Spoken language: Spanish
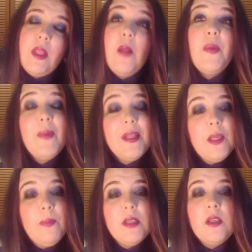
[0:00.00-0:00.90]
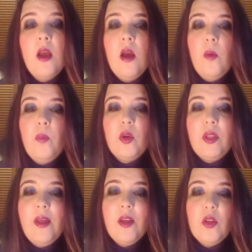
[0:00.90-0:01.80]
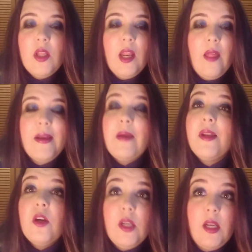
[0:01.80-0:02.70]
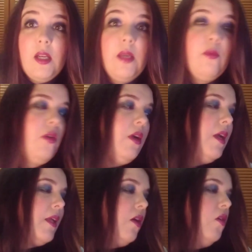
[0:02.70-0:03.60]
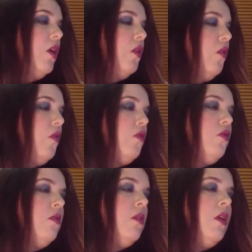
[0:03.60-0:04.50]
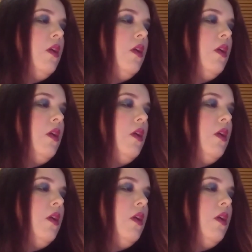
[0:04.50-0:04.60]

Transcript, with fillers: El primer tip es portada que no tiene nada que ver con el libro. Aquí he cogido dos.